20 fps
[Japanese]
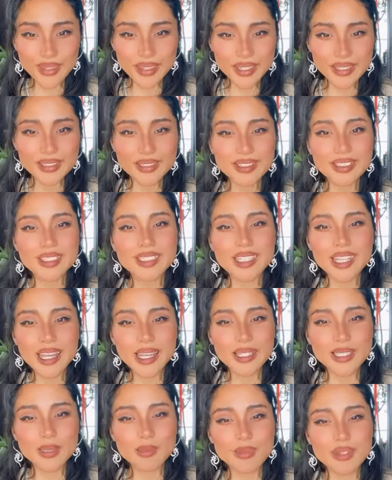そし
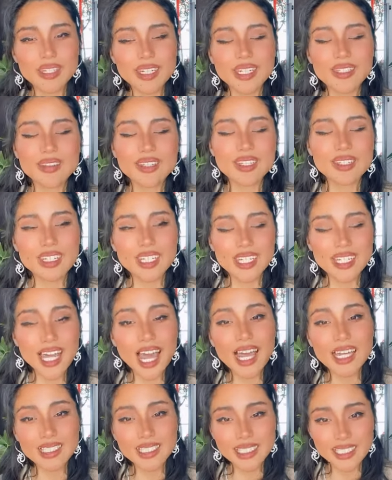てスピリットに
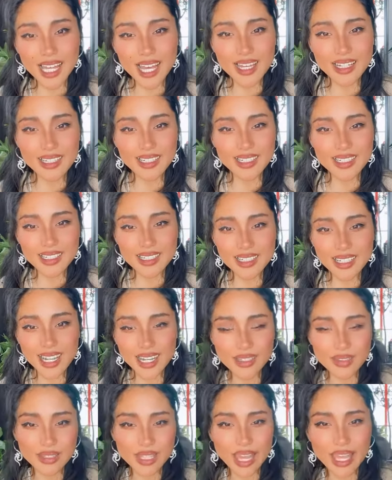感謝が
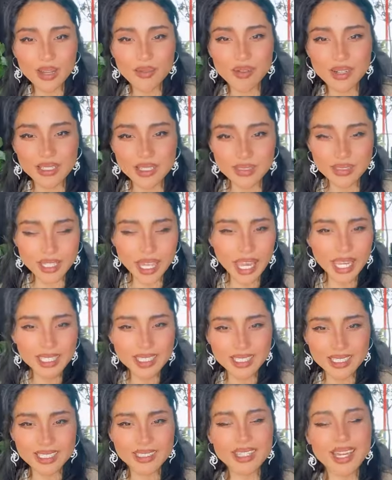第 1, 第
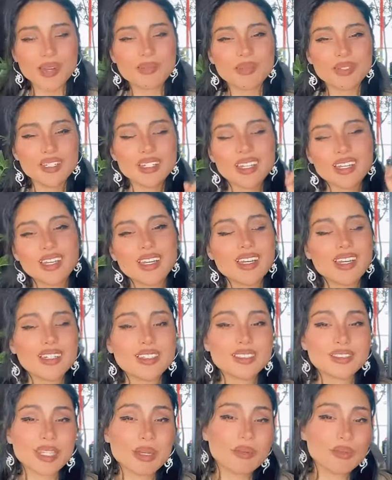1ステップ
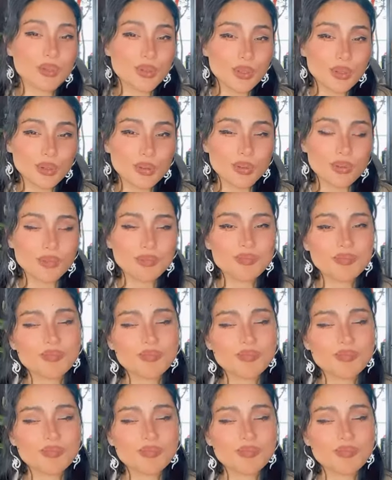ステップ